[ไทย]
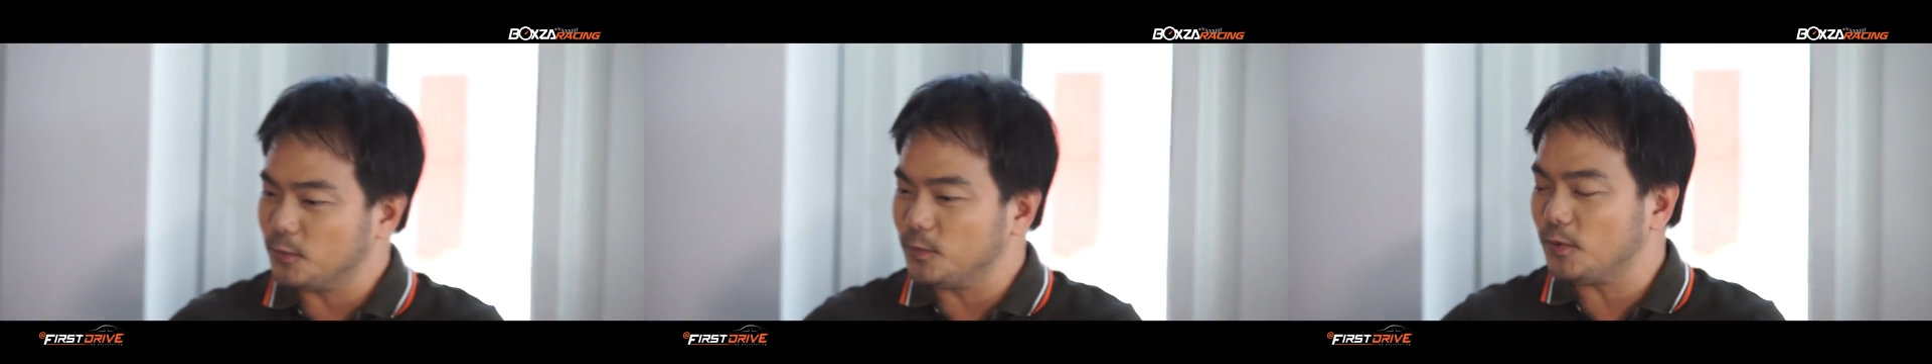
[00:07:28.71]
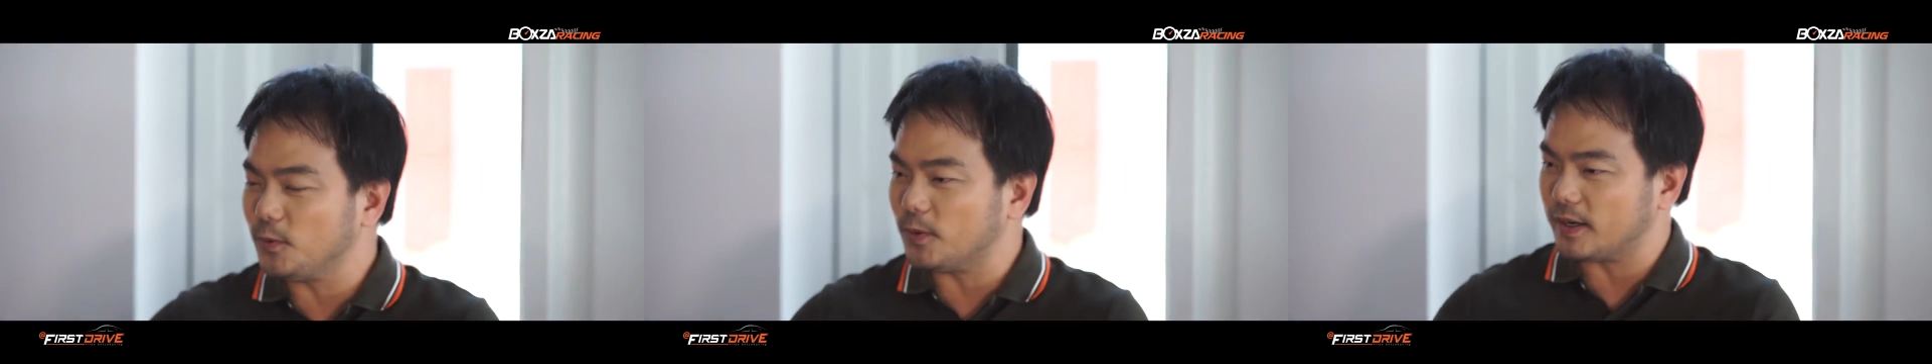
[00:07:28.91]
ม
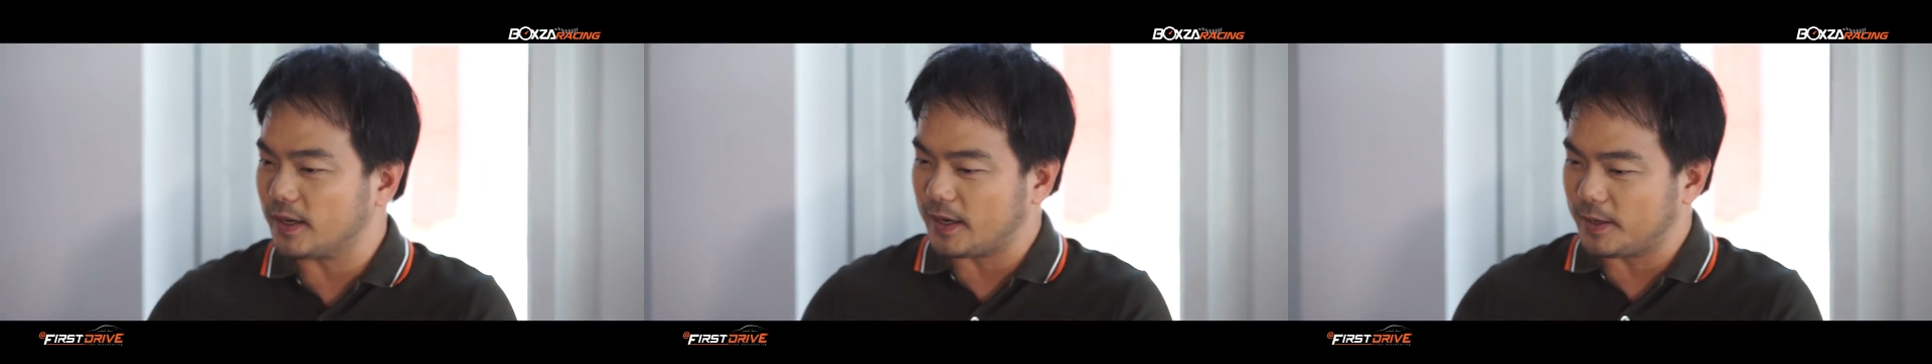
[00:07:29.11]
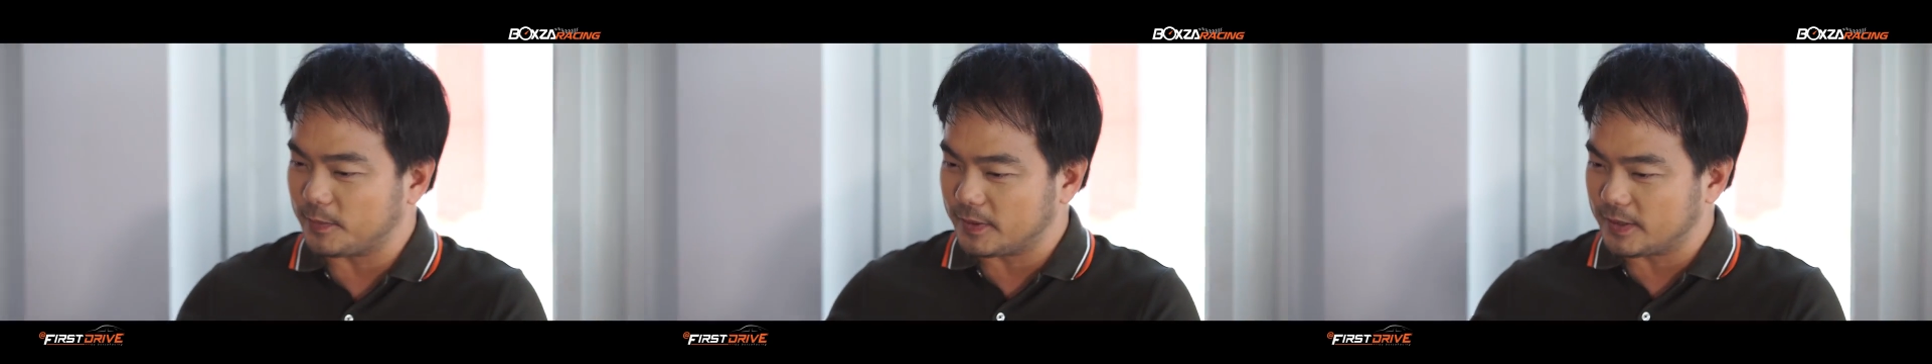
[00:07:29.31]
นุ่มนวล
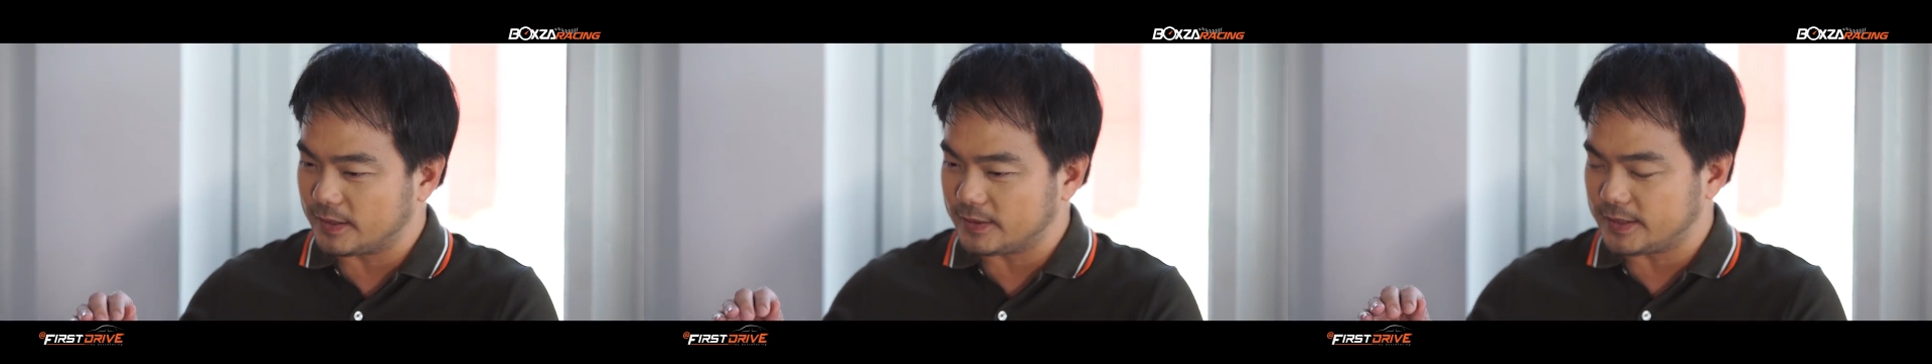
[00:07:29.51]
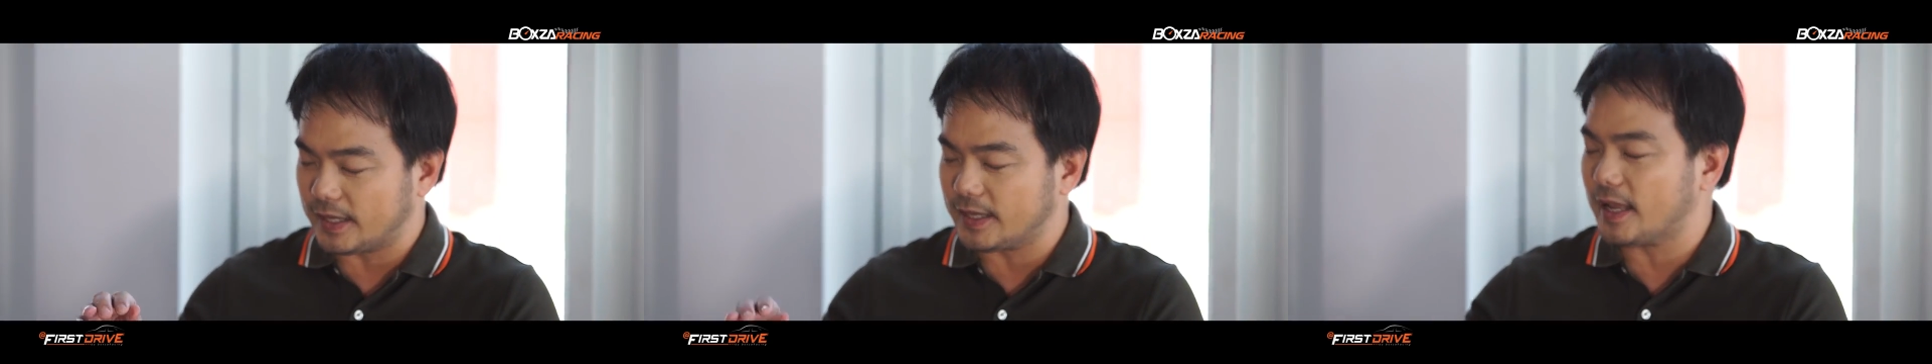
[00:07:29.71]
นะครับ
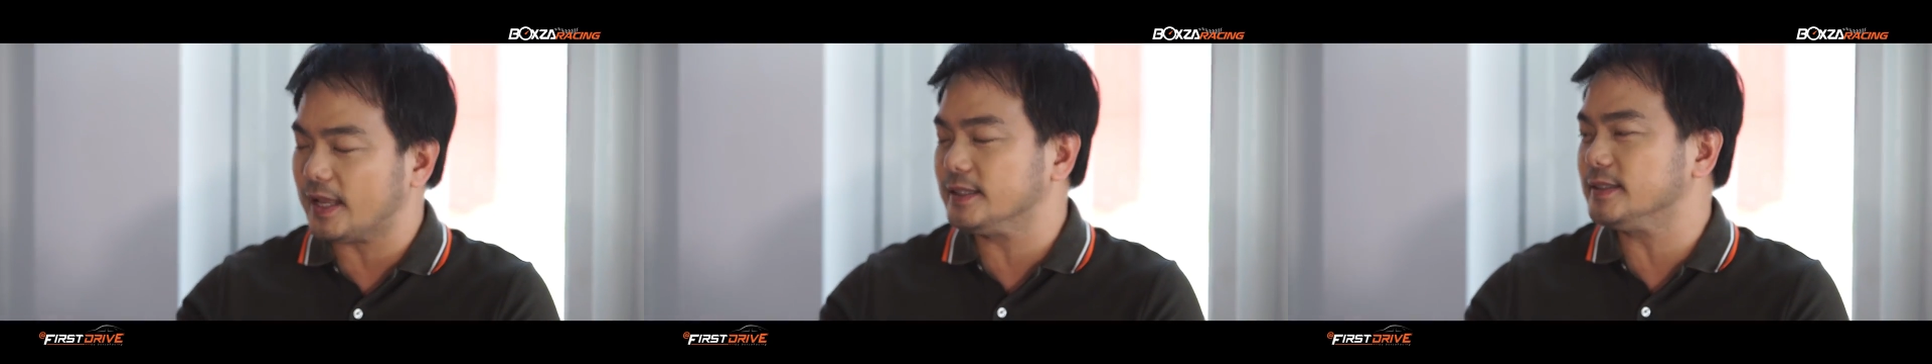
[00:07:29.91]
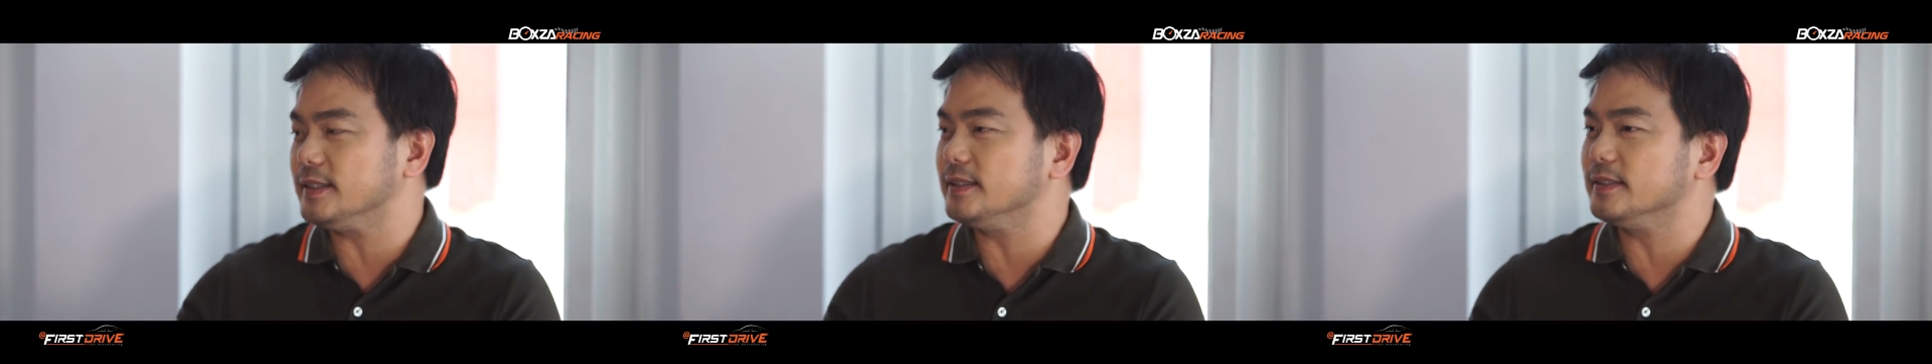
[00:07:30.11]
ใช้งาน
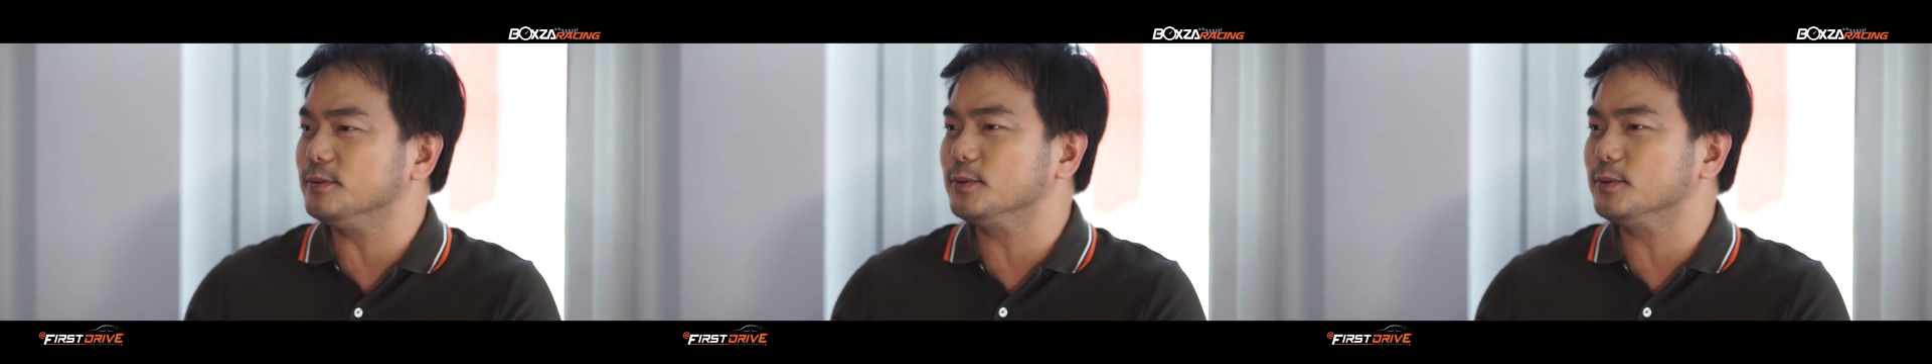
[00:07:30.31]
จริง